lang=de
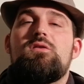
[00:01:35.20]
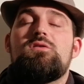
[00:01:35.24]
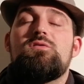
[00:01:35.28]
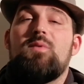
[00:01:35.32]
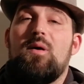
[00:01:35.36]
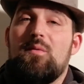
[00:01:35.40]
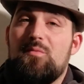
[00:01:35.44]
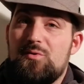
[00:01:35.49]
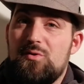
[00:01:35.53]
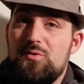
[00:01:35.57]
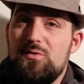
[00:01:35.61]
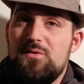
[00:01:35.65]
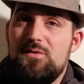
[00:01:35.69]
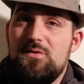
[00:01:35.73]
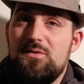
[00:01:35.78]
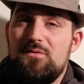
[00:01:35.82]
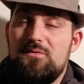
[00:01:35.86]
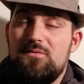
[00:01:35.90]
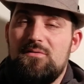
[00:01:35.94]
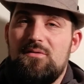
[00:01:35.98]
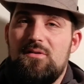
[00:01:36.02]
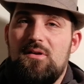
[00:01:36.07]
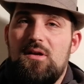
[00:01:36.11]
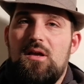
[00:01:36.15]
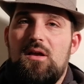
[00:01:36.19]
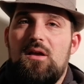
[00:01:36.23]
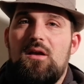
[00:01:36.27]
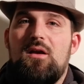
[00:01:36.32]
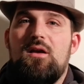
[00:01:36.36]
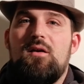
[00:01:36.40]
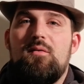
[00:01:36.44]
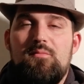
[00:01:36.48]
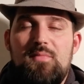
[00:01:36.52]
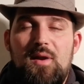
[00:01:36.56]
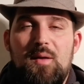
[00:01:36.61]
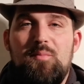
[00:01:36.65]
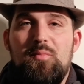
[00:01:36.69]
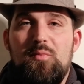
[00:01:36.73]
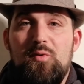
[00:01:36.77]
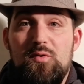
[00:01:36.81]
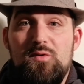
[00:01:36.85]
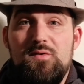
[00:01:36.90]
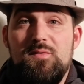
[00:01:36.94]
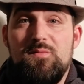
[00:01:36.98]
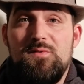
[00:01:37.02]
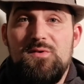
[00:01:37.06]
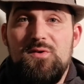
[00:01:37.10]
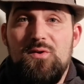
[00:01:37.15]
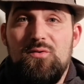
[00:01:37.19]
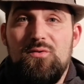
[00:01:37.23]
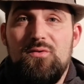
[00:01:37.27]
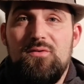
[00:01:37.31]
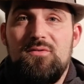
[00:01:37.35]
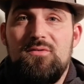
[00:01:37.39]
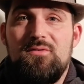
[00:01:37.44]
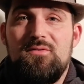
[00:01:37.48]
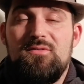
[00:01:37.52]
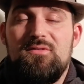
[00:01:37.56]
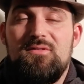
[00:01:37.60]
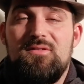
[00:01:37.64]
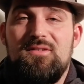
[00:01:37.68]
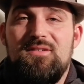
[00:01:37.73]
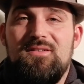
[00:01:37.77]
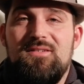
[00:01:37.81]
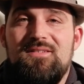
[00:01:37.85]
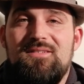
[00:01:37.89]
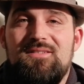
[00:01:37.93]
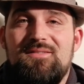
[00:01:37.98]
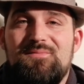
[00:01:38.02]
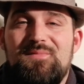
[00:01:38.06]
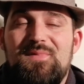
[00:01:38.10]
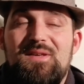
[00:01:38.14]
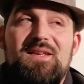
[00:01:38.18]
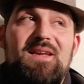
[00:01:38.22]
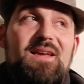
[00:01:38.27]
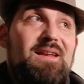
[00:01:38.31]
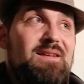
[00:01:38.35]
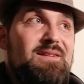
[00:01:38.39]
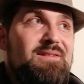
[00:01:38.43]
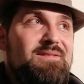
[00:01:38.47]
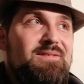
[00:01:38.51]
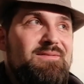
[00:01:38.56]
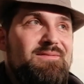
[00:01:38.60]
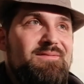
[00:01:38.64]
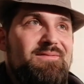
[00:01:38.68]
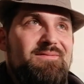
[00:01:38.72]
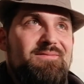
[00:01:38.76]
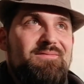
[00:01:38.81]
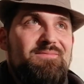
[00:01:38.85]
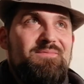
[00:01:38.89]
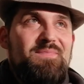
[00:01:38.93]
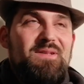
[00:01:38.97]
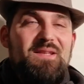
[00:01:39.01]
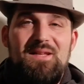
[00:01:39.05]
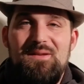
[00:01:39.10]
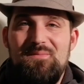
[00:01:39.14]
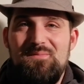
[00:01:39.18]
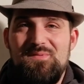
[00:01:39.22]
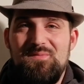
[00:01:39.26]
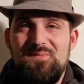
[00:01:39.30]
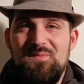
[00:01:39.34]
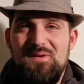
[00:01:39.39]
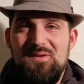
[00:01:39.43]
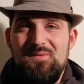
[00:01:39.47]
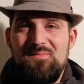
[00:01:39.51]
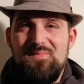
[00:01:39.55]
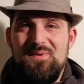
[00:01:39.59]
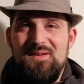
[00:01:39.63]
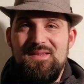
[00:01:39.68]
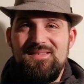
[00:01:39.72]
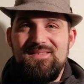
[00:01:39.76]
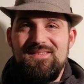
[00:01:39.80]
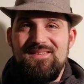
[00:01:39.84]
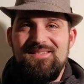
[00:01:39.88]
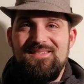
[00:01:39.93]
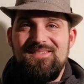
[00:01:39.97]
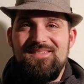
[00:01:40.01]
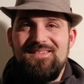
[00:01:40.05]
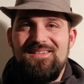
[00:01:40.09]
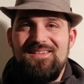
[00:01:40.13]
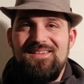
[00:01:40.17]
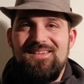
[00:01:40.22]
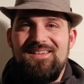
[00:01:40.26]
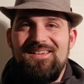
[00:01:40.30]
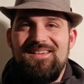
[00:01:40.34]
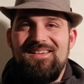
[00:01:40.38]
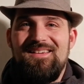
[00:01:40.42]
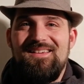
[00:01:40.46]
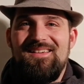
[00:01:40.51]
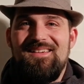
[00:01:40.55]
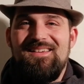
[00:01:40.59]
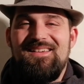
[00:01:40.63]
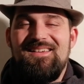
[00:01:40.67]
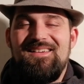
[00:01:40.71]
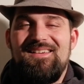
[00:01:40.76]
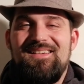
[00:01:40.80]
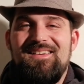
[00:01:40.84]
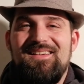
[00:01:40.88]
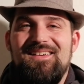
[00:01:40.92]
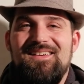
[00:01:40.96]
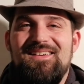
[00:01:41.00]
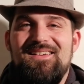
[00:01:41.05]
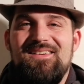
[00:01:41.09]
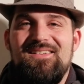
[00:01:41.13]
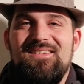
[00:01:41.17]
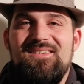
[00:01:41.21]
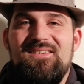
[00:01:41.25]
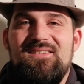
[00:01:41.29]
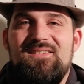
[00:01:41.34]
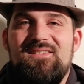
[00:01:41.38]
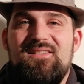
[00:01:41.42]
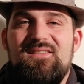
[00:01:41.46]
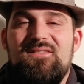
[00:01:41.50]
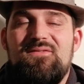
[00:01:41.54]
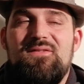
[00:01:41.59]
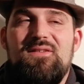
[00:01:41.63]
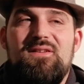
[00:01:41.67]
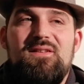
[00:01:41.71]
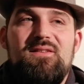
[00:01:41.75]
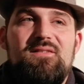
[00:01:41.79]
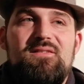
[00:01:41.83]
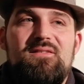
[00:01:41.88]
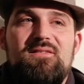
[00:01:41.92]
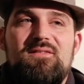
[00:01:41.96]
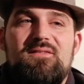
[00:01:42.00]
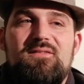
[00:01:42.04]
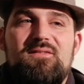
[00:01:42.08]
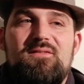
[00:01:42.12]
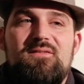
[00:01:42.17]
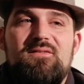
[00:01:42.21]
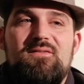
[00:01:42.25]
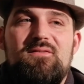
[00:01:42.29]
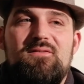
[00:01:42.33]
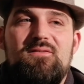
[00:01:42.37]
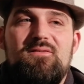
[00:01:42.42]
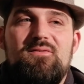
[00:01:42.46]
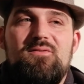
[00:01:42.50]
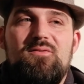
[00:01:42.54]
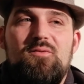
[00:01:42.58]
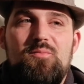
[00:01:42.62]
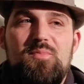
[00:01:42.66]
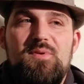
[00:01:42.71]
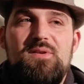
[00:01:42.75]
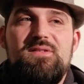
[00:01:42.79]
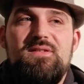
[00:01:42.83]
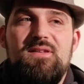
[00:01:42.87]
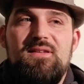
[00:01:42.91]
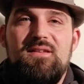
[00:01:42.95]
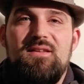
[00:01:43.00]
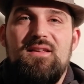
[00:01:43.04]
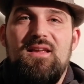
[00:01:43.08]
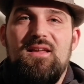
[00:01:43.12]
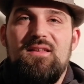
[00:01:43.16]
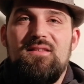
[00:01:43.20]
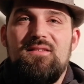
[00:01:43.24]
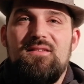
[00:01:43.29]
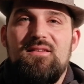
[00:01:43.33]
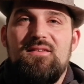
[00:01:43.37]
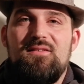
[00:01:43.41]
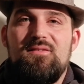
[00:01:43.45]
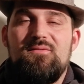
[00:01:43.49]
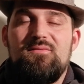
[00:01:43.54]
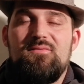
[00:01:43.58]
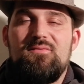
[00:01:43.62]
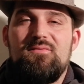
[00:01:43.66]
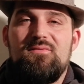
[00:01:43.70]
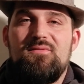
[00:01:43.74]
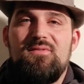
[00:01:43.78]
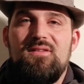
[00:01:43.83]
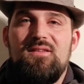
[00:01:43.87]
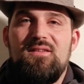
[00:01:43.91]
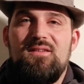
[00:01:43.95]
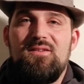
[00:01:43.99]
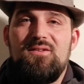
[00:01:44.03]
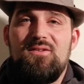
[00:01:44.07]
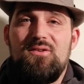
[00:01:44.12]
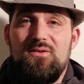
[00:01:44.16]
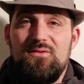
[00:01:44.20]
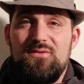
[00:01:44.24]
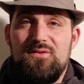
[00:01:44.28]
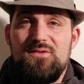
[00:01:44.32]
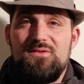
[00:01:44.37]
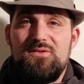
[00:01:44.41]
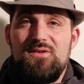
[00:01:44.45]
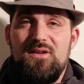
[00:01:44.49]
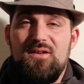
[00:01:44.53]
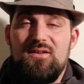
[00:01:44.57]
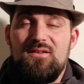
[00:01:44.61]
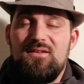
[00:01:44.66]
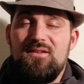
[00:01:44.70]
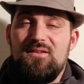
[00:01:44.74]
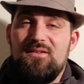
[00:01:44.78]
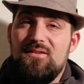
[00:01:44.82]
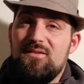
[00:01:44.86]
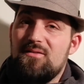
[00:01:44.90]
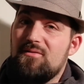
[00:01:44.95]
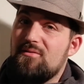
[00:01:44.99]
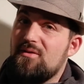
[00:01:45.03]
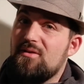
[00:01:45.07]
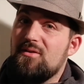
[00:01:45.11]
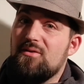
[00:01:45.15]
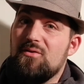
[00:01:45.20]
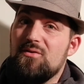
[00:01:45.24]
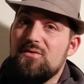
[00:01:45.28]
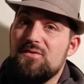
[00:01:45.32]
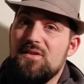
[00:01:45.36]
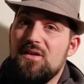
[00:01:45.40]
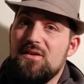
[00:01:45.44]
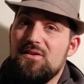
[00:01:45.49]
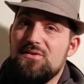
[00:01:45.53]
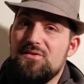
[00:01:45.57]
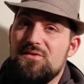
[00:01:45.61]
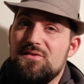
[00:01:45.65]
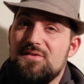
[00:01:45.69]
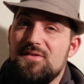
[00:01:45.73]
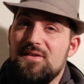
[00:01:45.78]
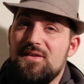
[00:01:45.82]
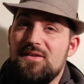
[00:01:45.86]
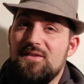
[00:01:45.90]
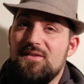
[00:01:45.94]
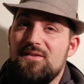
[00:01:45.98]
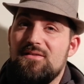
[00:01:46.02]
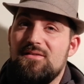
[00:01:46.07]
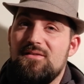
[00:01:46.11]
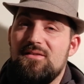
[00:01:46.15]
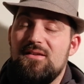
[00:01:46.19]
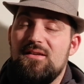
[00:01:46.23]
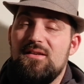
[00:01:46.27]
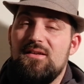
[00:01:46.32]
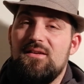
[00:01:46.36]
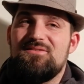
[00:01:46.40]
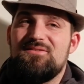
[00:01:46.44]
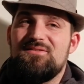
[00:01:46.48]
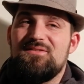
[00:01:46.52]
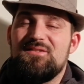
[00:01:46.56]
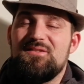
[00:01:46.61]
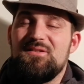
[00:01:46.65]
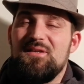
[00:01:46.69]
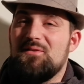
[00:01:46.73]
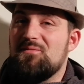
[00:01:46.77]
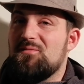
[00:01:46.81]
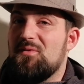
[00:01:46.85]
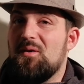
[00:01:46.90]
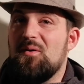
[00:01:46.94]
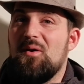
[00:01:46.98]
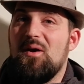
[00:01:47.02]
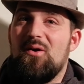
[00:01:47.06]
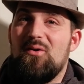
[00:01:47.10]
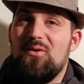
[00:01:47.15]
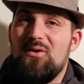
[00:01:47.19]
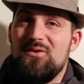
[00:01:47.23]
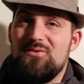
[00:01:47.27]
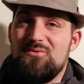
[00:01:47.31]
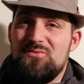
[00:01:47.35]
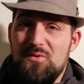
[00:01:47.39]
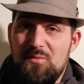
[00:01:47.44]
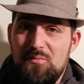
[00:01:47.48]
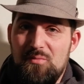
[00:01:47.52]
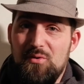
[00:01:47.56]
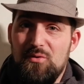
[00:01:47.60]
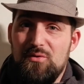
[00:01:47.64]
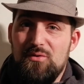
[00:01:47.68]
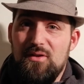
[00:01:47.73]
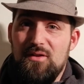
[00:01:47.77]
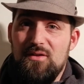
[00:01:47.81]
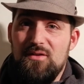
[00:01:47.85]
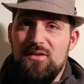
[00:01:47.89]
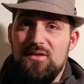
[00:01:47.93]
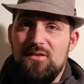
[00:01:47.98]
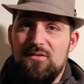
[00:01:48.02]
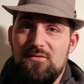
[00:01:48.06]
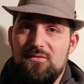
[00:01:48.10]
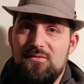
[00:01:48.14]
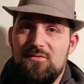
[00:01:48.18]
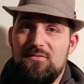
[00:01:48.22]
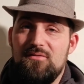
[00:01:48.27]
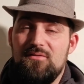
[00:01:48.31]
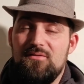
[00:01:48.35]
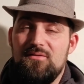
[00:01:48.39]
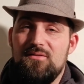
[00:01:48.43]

Zum Abschluss bleibt mir nur zum Sagen. Uh, Michael, bitte nimm's mir nicht bes. Uh, äh, ich finde, du bist eine Legende in Counter-Strike, in, in, der österreichischen Szene. Deswegen wäre auch ein Tribute an dich.